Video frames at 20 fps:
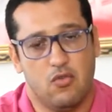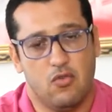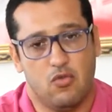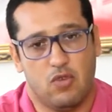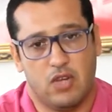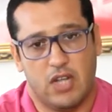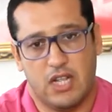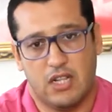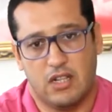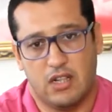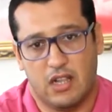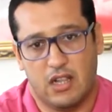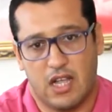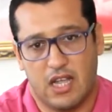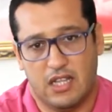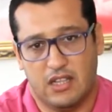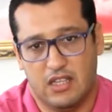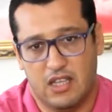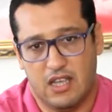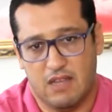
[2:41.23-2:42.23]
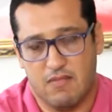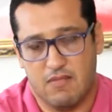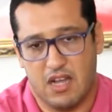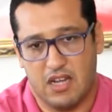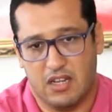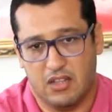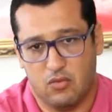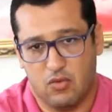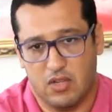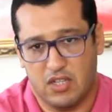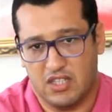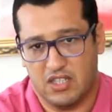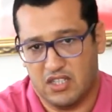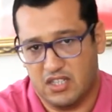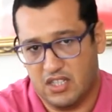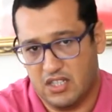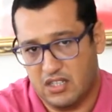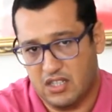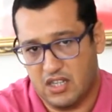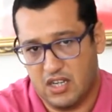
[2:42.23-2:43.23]
وكانت القضيه مع رضوان
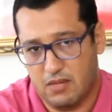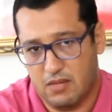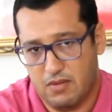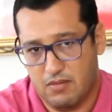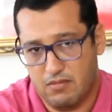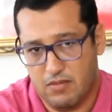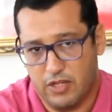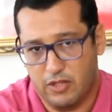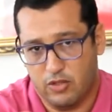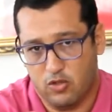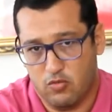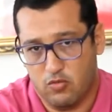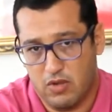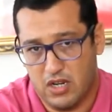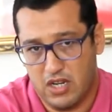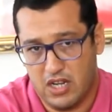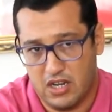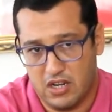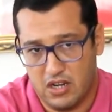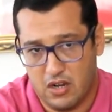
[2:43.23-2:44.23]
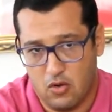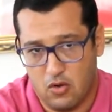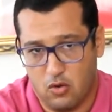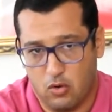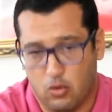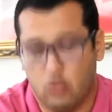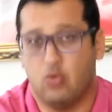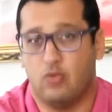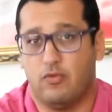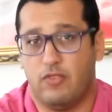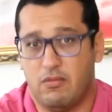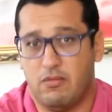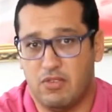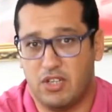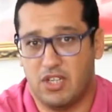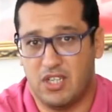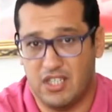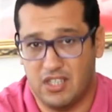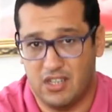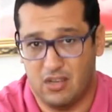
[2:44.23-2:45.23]
الزين تقريبا محسومه لانه عضو في
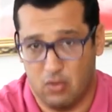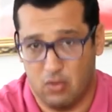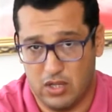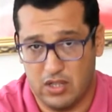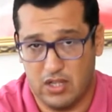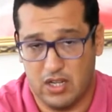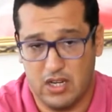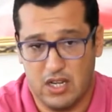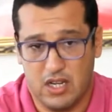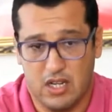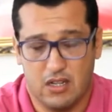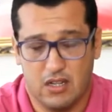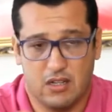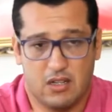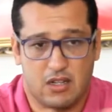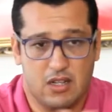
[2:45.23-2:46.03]
المجلس الوطني